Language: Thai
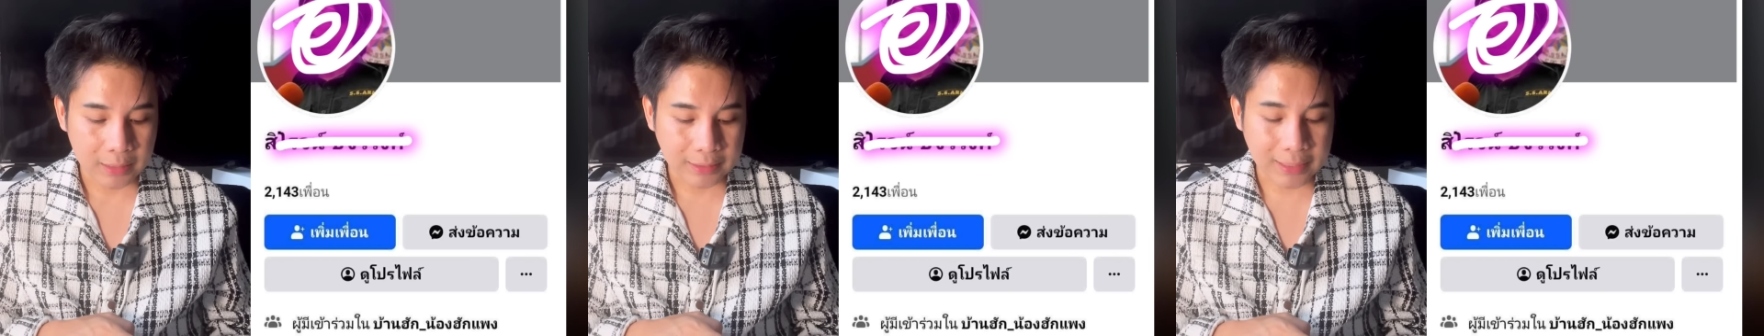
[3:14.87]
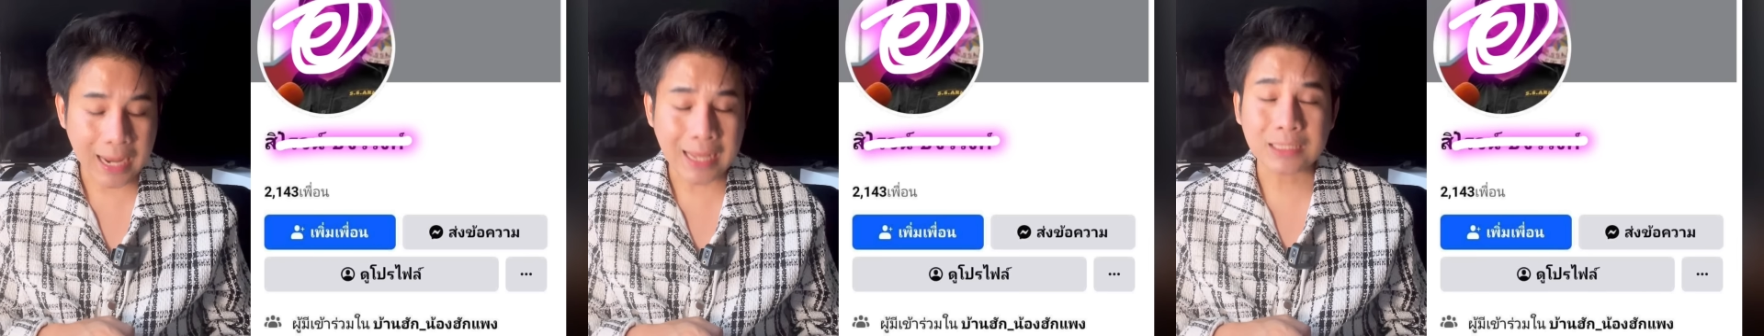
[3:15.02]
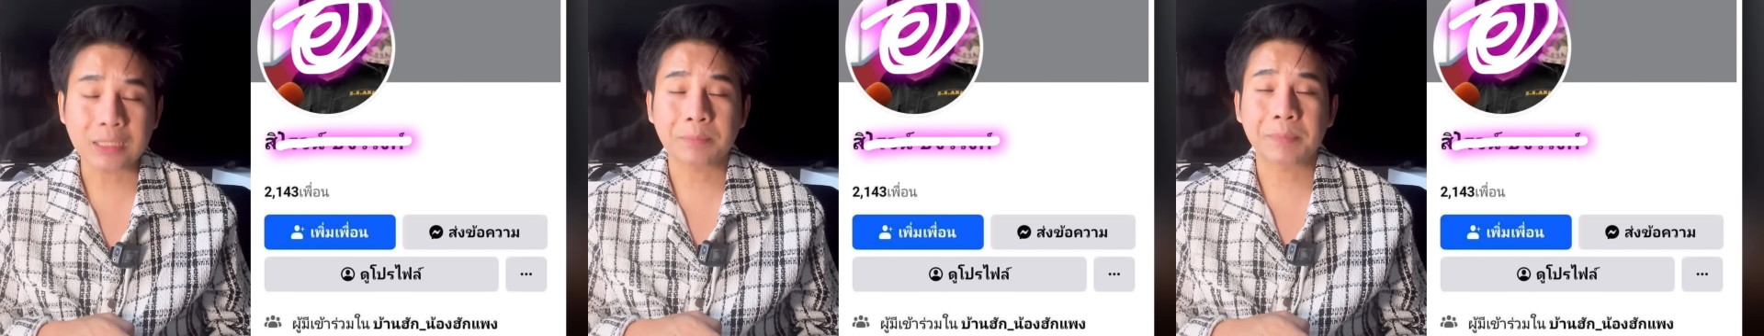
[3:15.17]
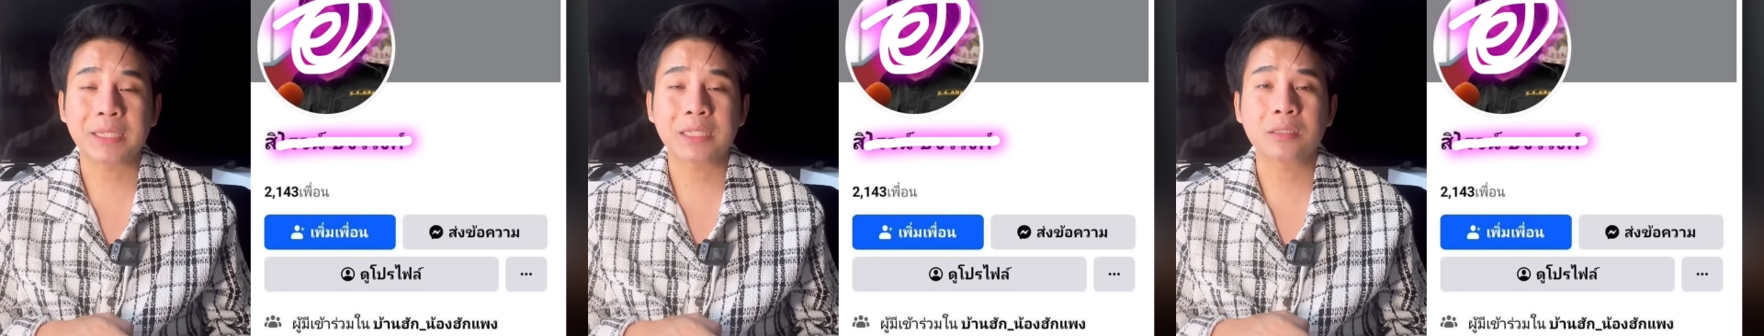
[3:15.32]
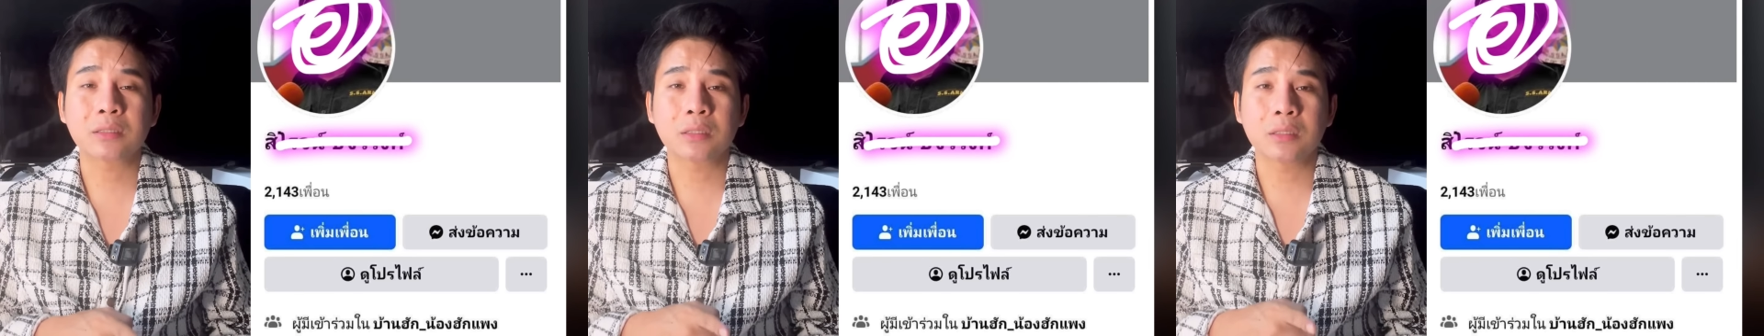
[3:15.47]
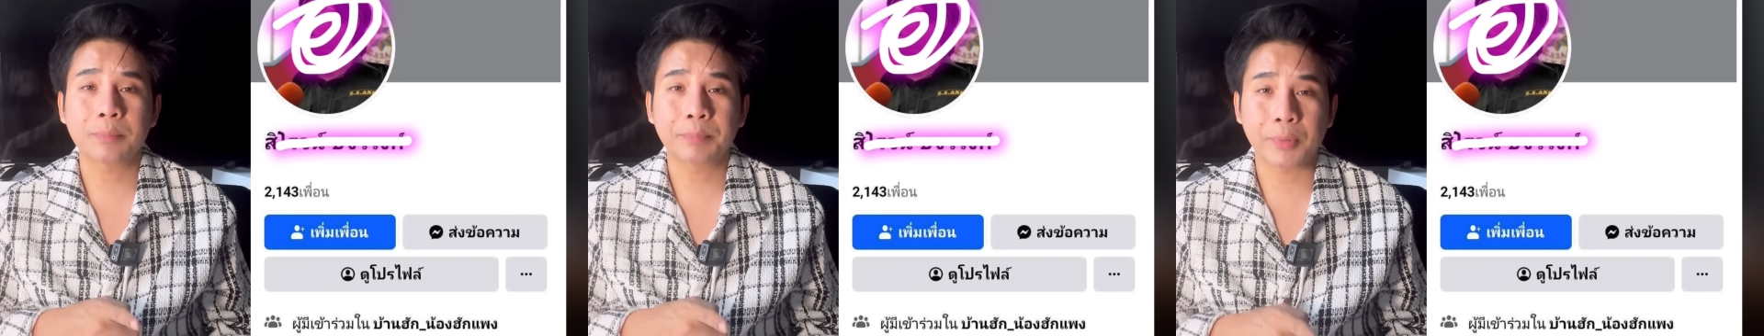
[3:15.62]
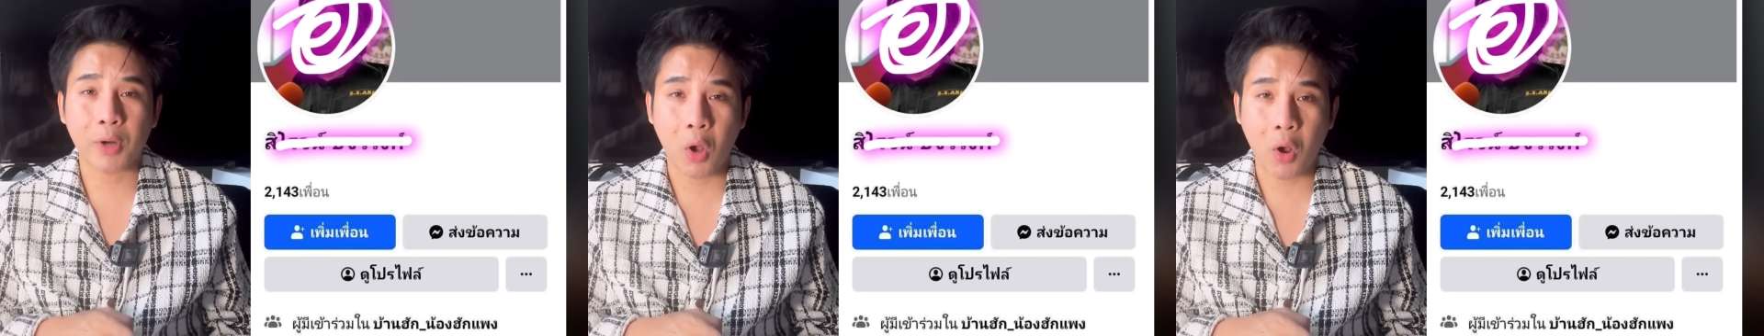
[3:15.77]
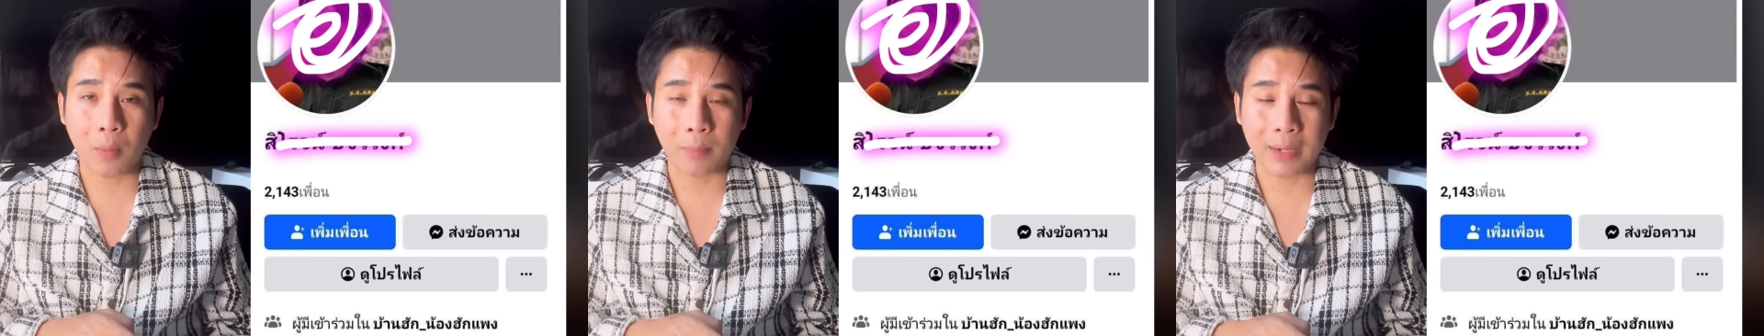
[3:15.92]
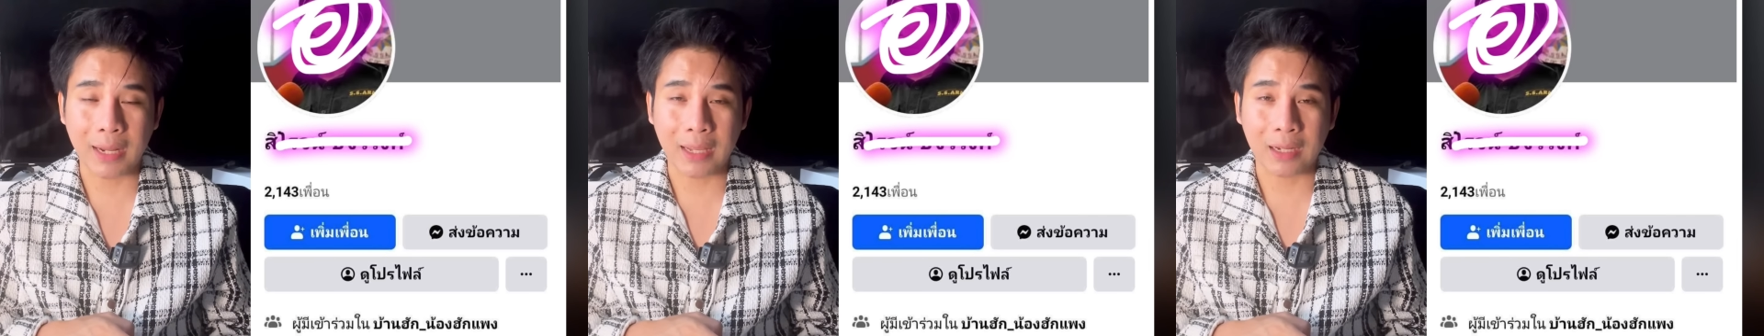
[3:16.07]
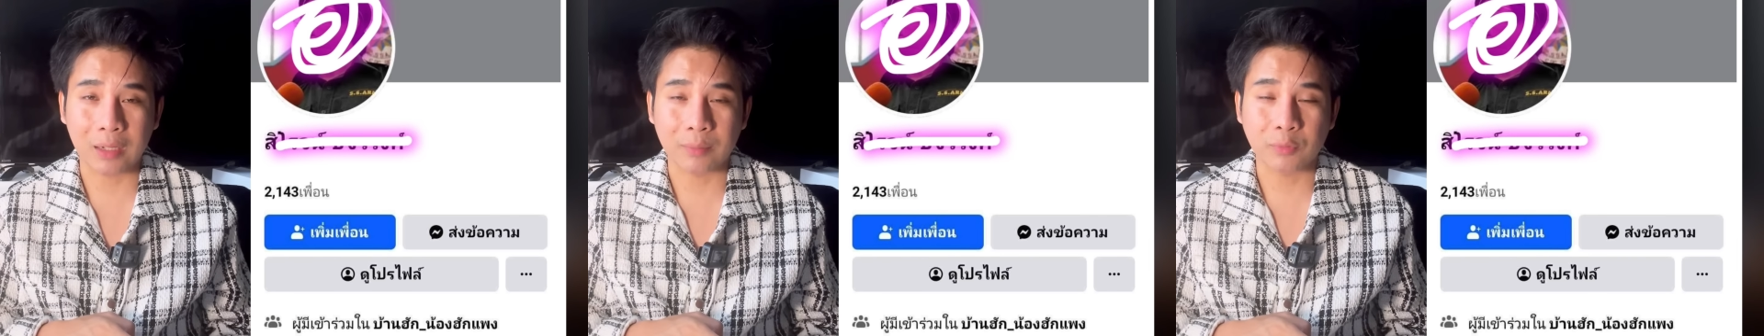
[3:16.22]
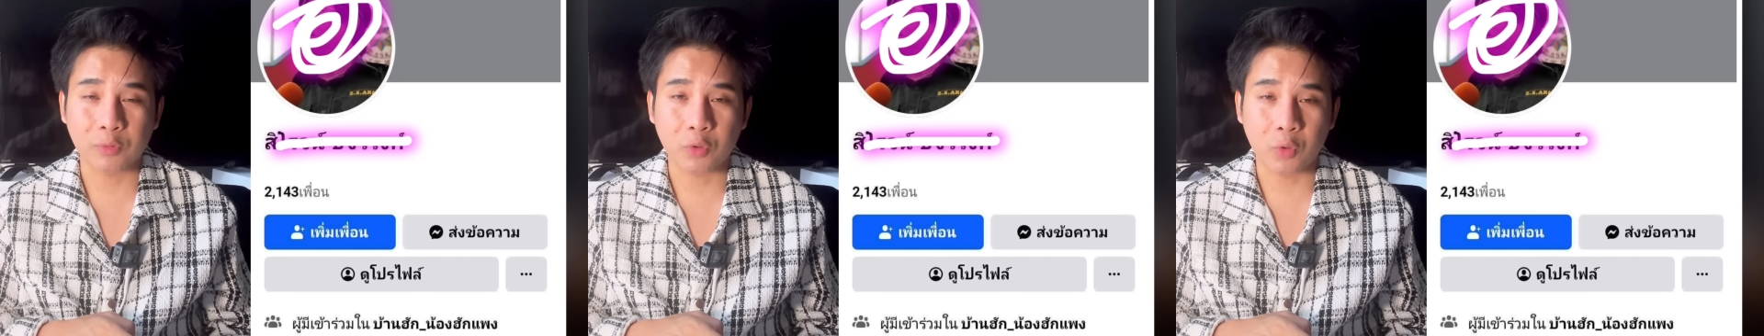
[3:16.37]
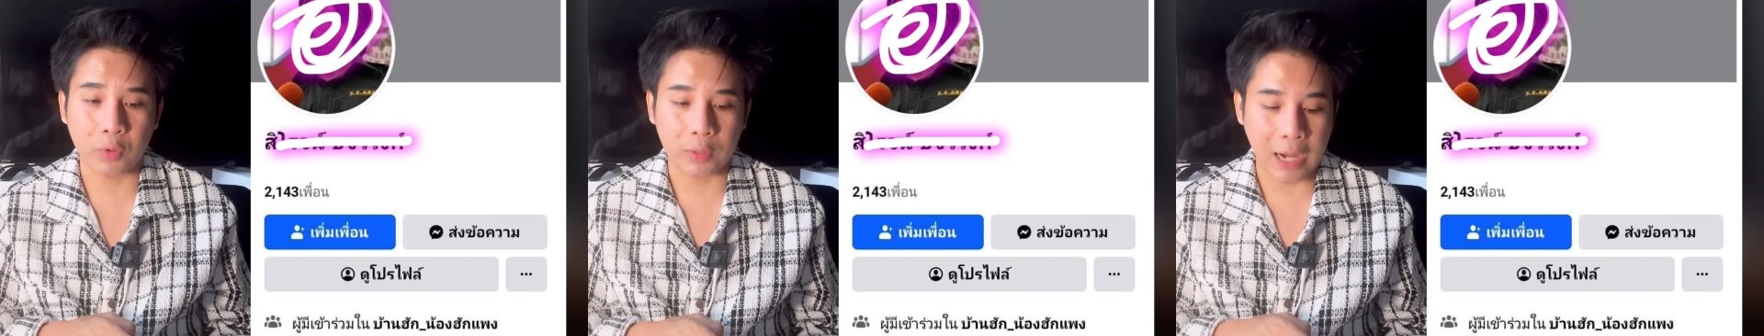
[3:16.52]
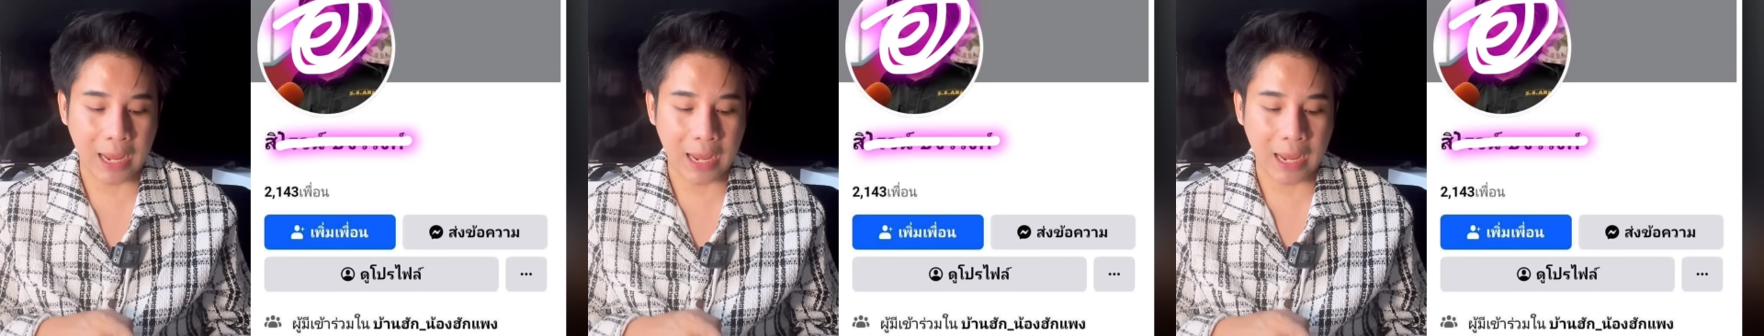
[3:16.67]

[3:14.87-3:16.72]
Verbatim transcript: น่าจะเป็นชื่อปลอมแหละครับทุกคน